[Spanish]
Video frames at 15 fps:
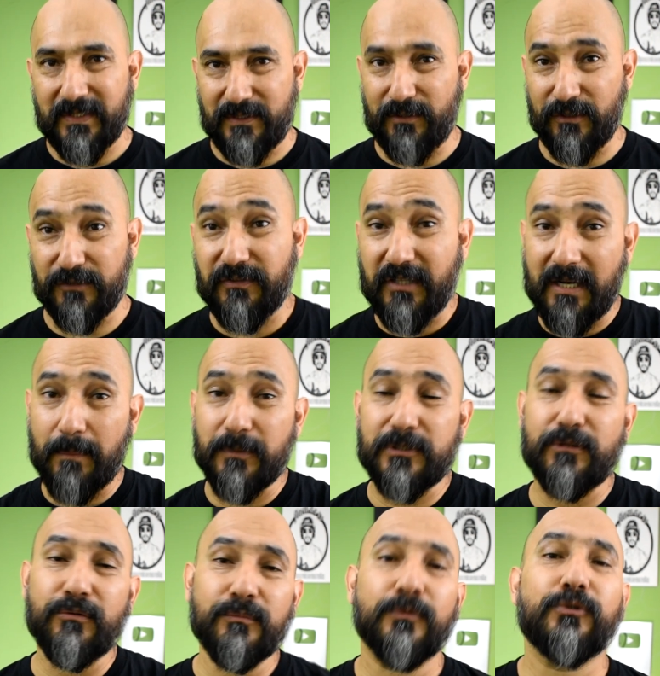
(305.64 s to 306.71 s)
Si nos fijamos
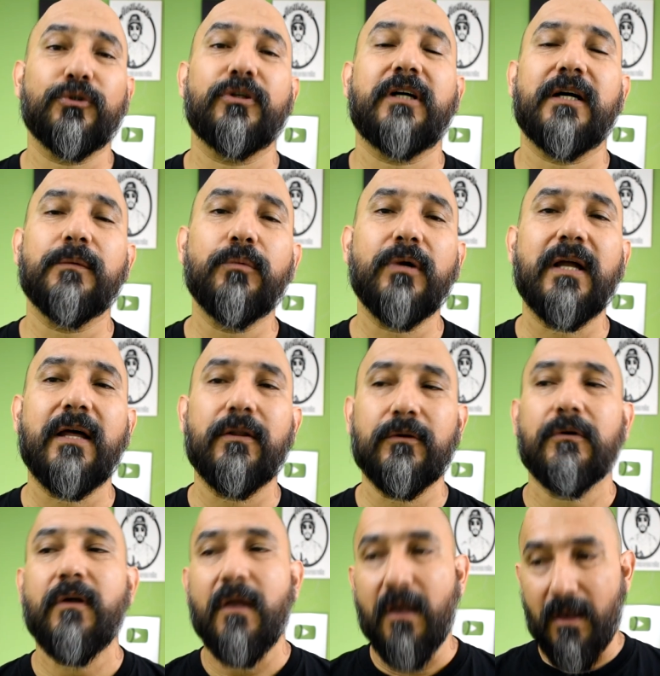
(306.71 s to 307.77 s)
en un motor
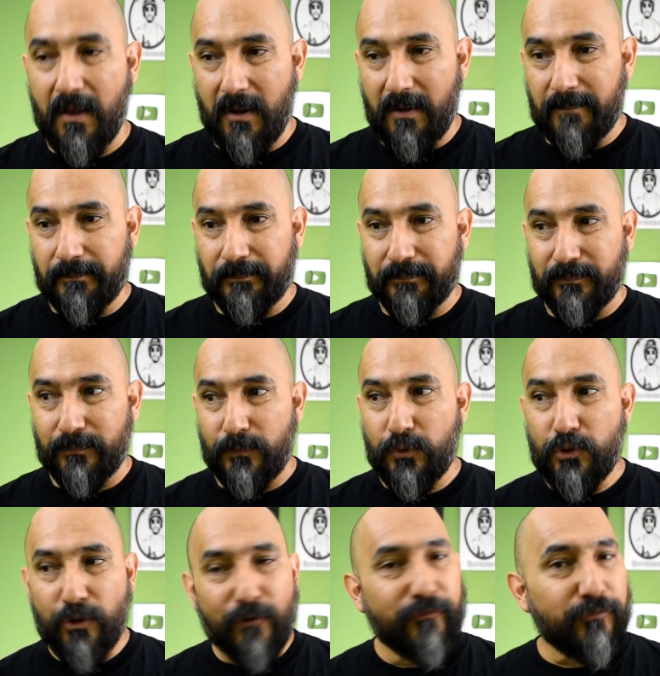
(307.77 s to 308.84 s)
carburado,
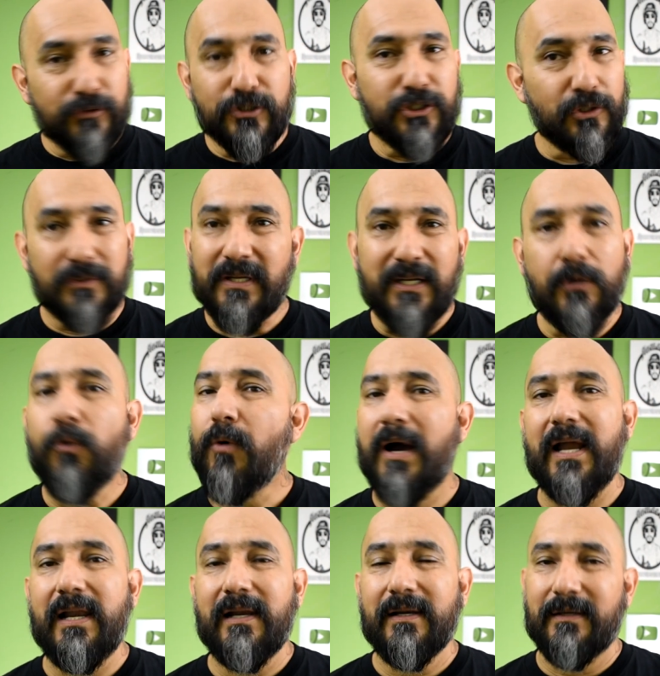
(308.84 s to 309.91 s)
no funciona
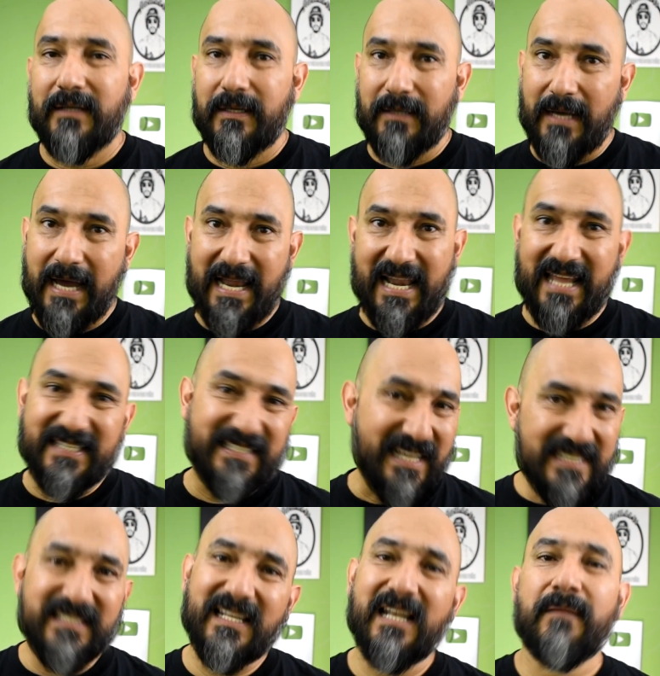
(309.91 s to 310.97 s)
igual a las
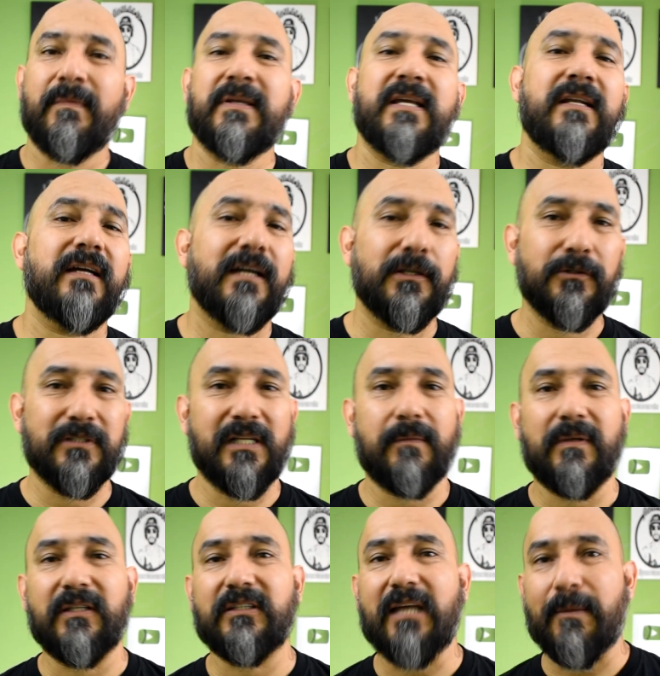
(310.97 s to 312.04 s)
6 de la mañana que nos
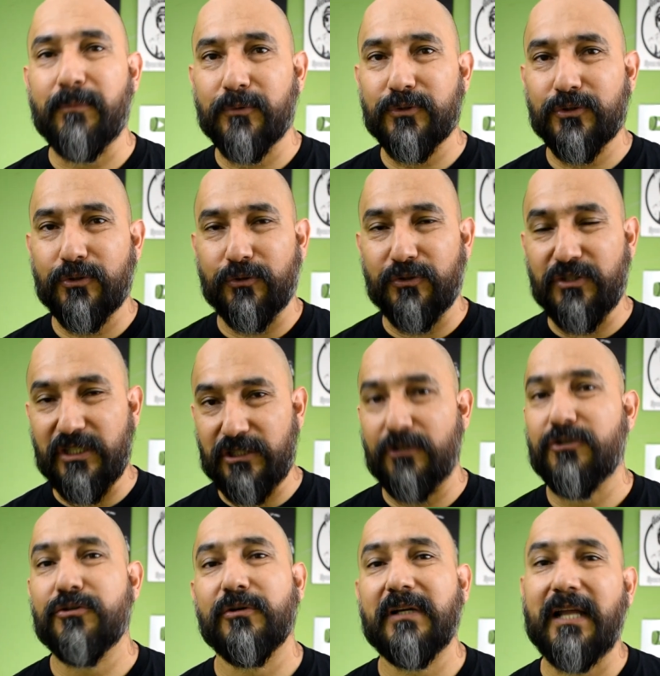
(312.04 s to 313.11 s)
levantamos con
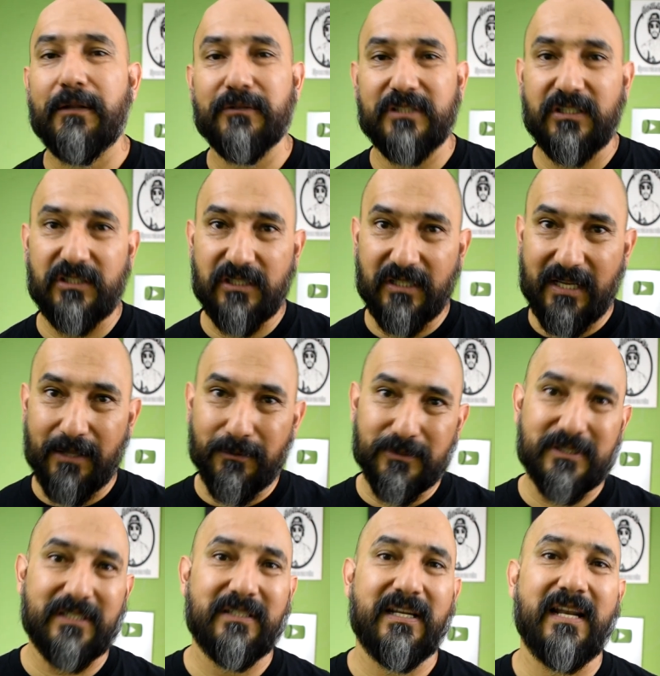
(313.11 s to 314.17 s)
18 grados
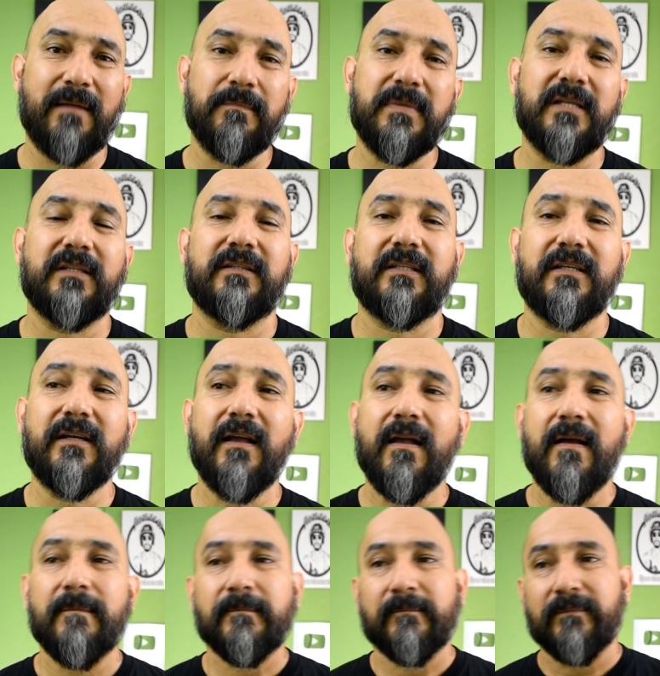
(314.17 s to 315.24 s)
centígrados en el ambiente
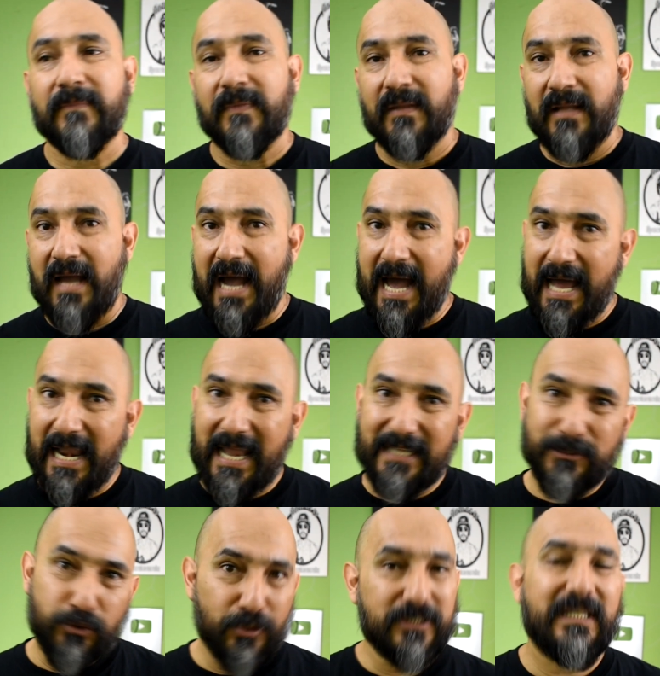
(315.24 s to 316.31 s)
a
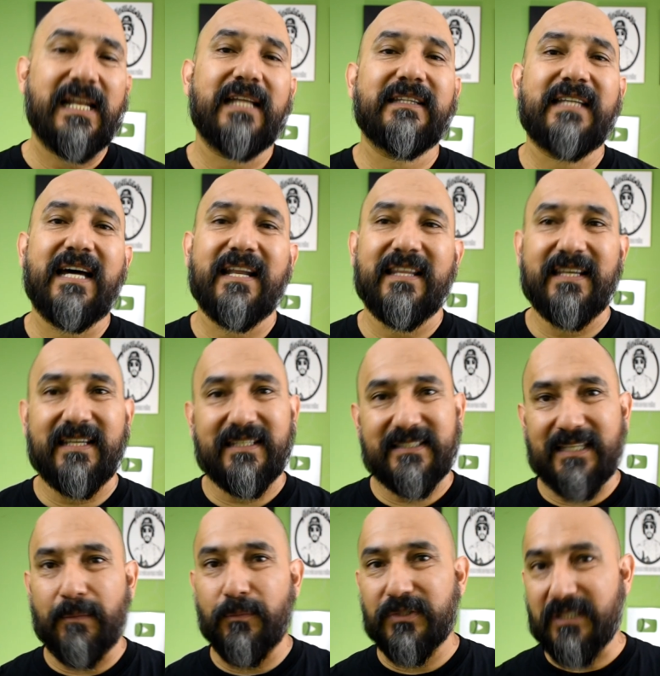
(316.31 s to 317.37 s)
las 2 de la tarde que
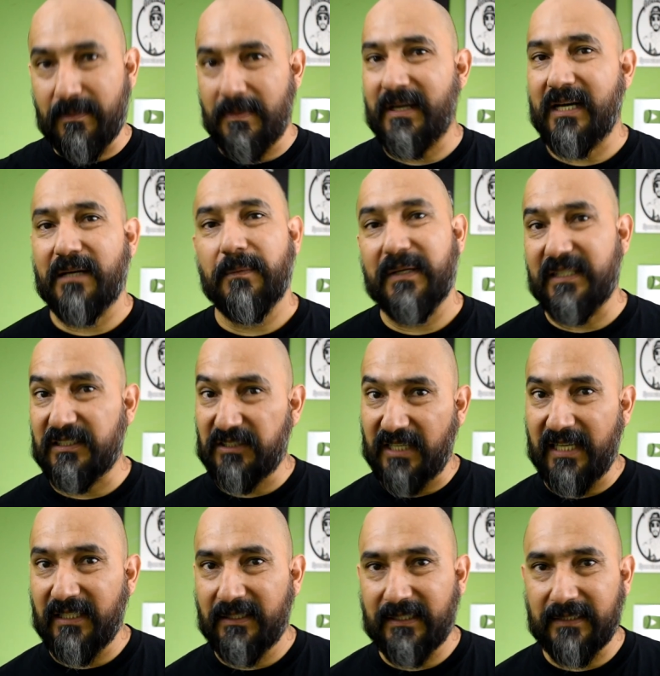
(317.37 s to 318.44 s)
estamos a más arriba de
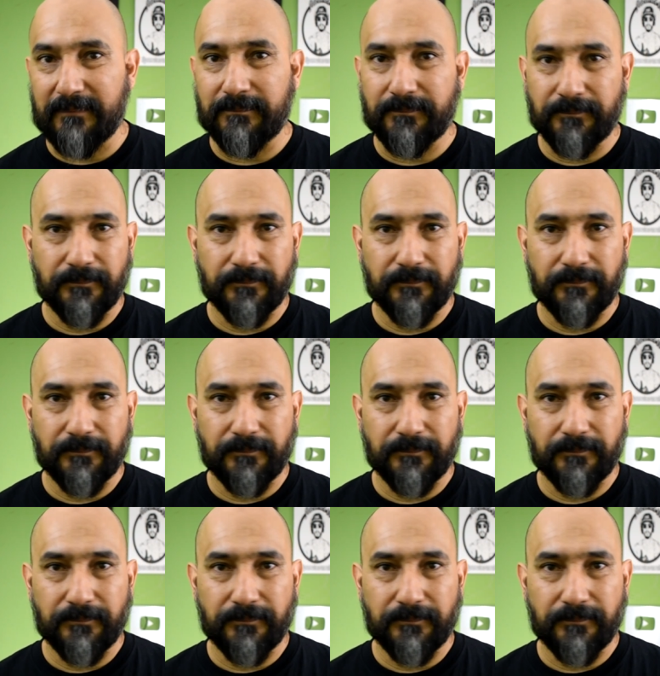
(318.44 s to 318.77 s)
30.